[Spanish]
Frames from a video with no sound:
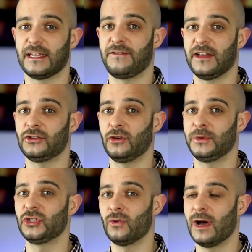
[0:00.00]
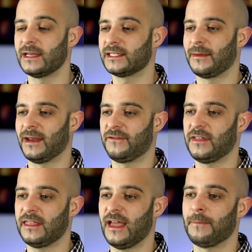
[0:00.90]
ese efecto visual se
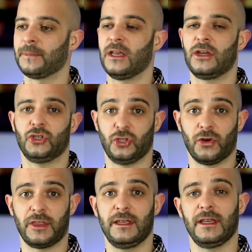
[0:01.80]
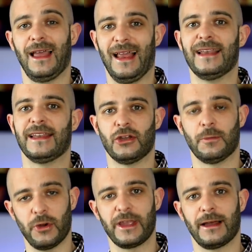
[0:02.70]
beneficia Jordi, el niño
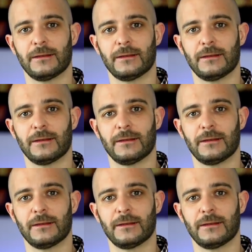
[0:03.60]
polla.